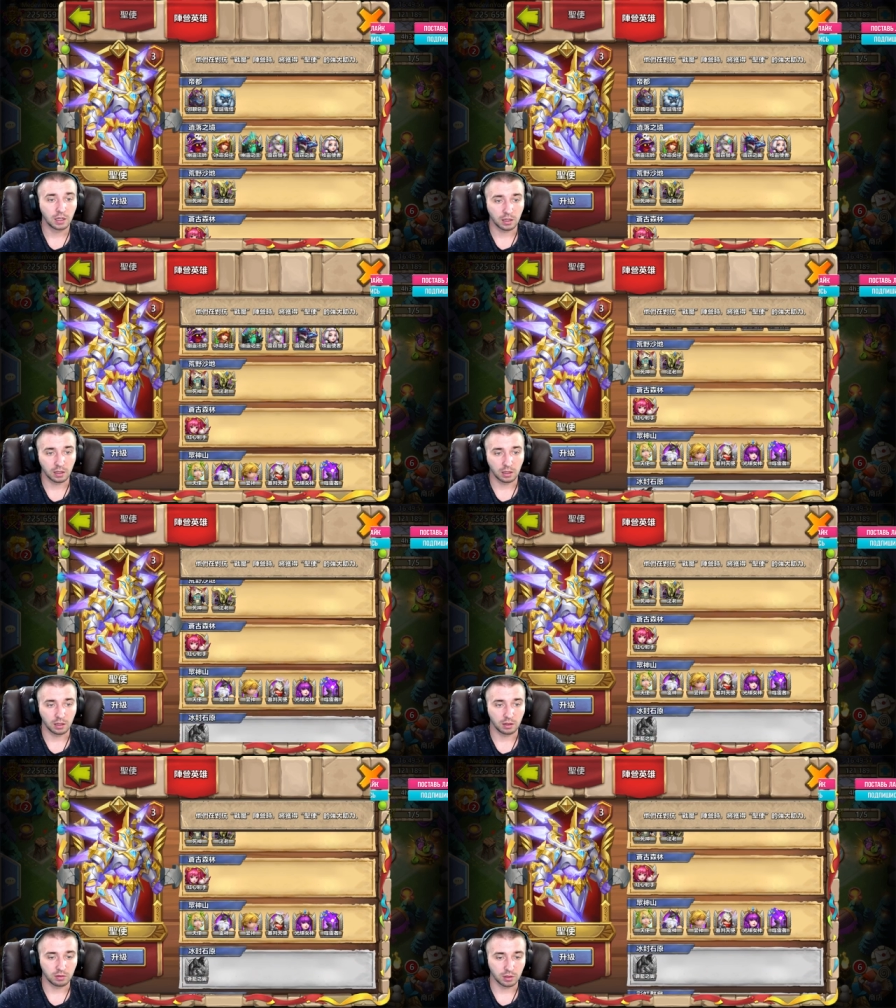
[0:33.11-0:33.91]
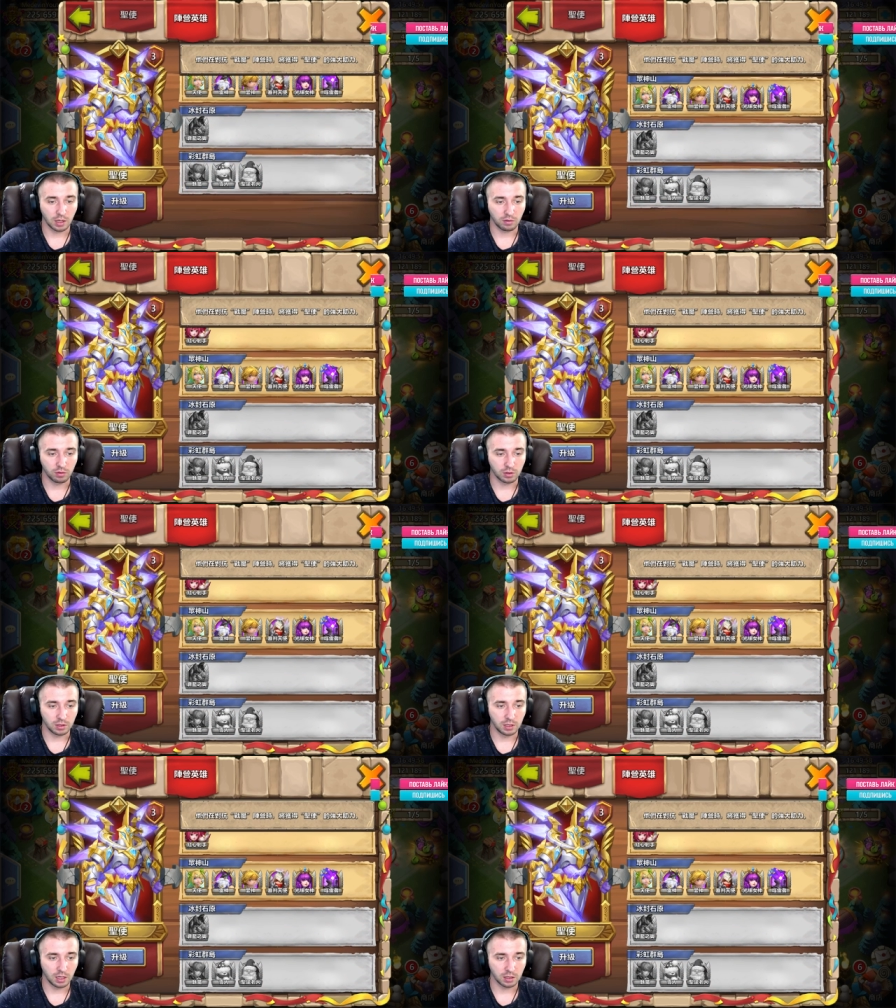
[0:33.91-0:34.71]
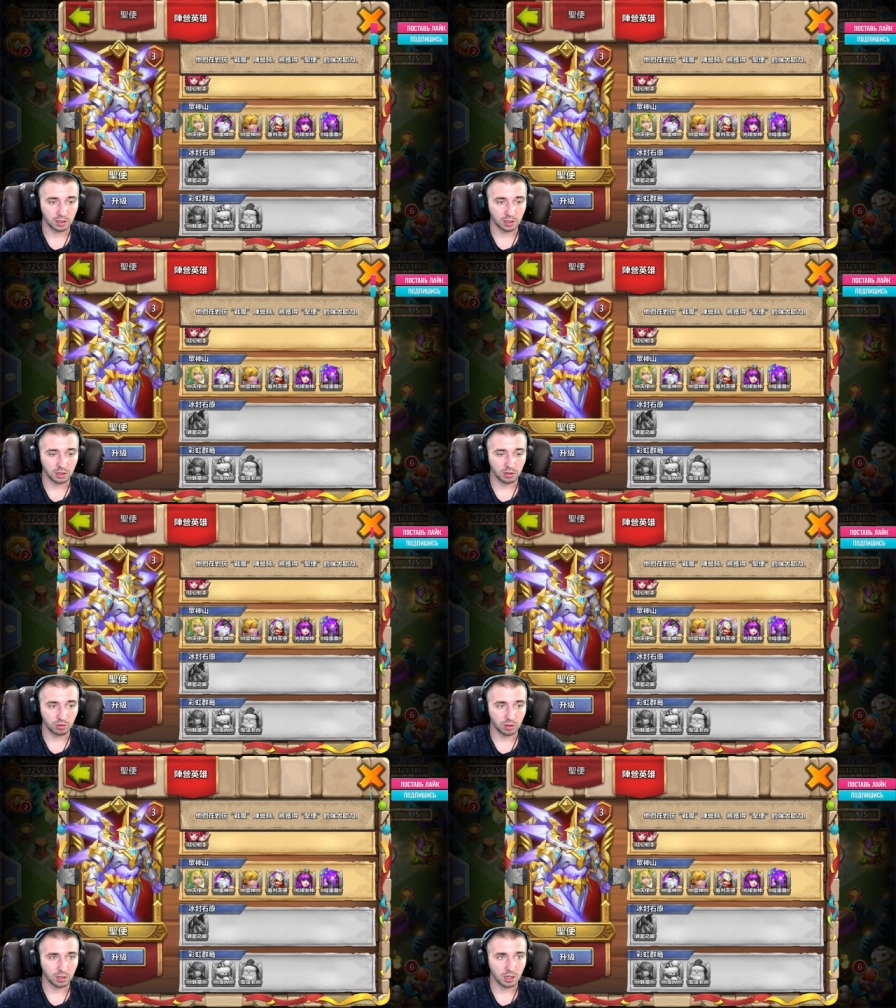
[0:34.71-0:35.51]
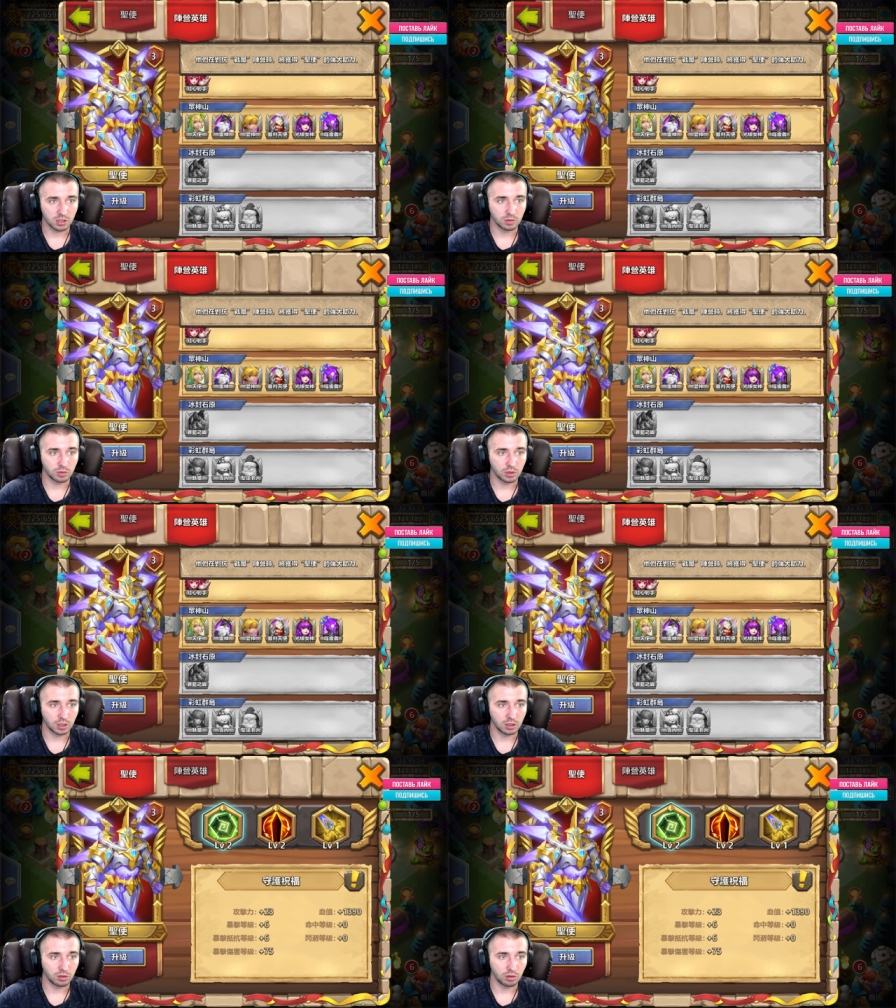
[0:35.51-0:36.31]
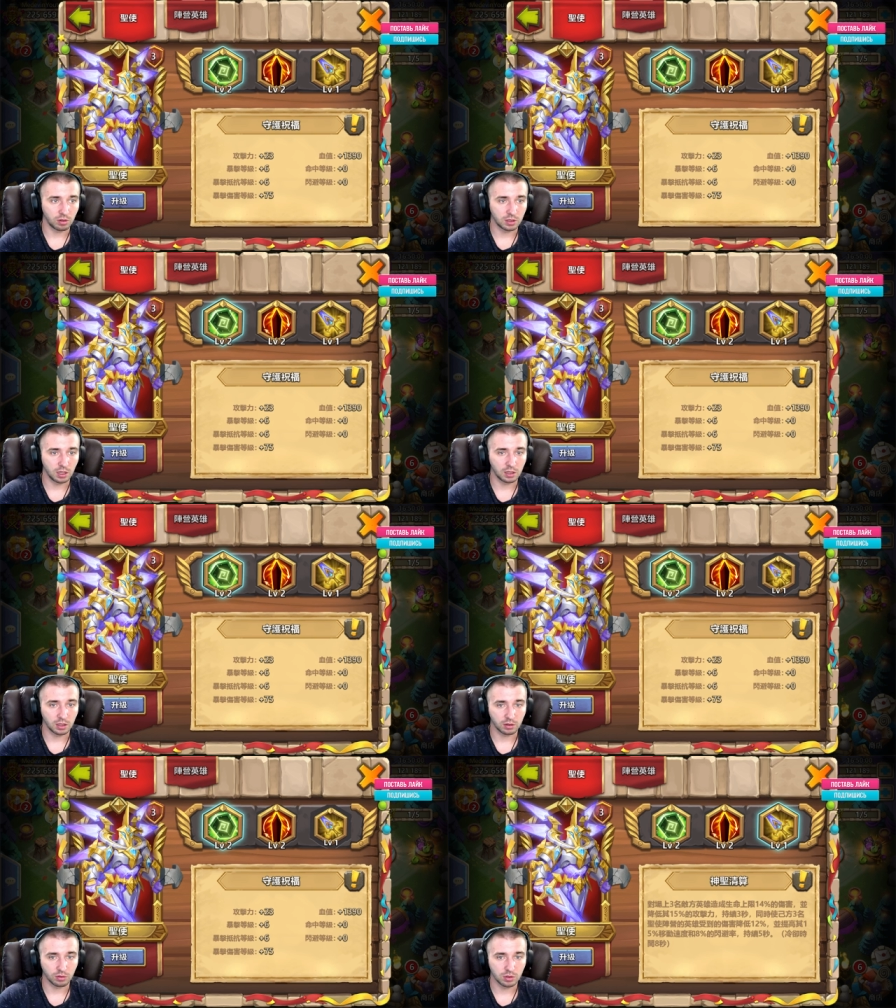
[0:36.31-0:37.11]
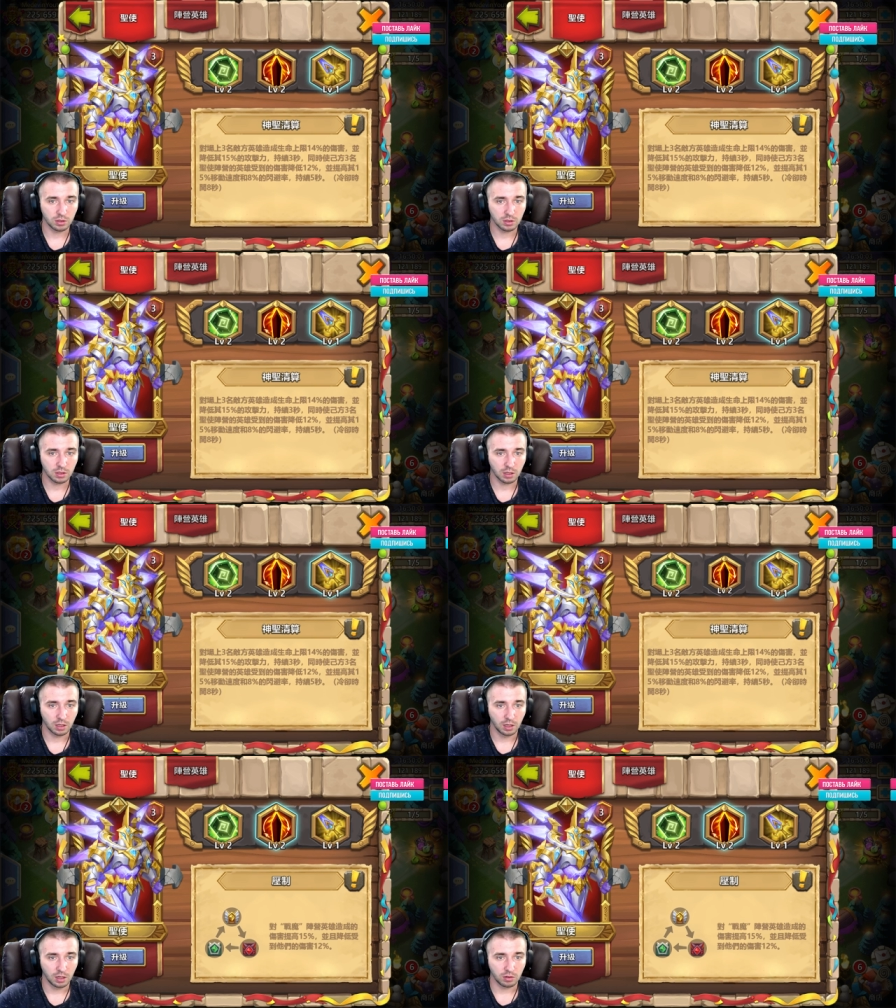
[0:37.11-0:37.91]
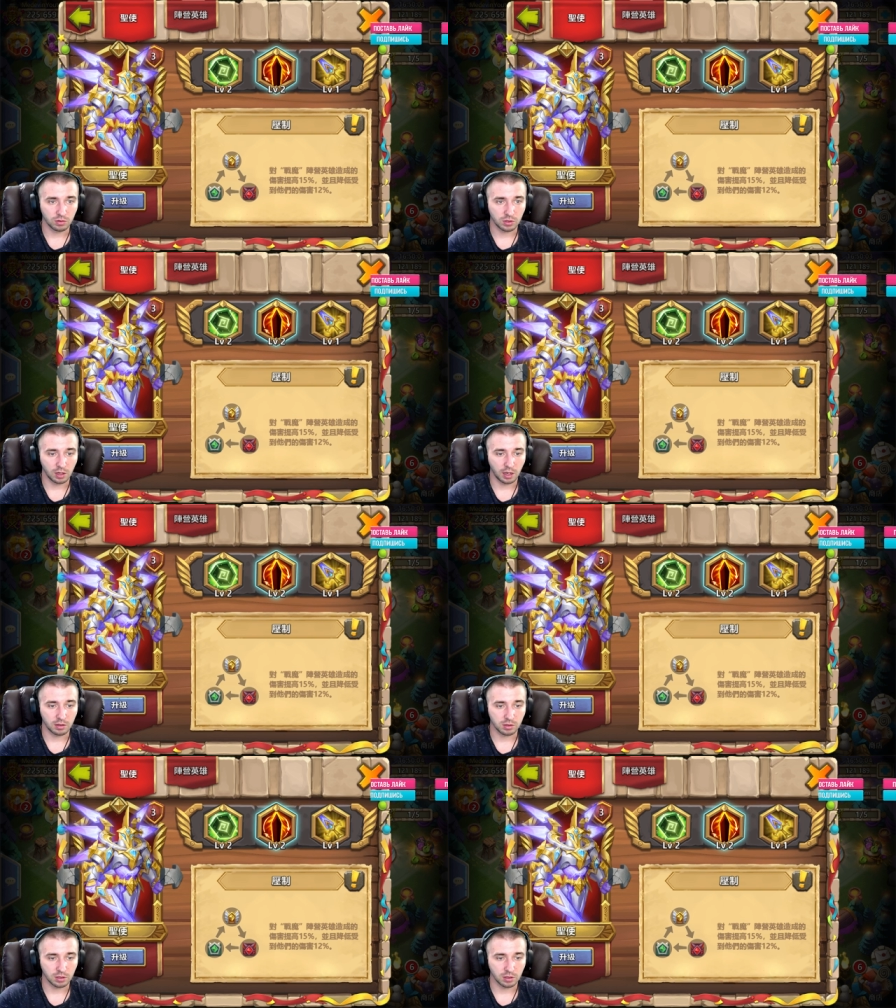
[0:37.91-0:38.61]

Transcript: А, вот так вот некоторые герои каждому хранителю отдельно относятся, усиляются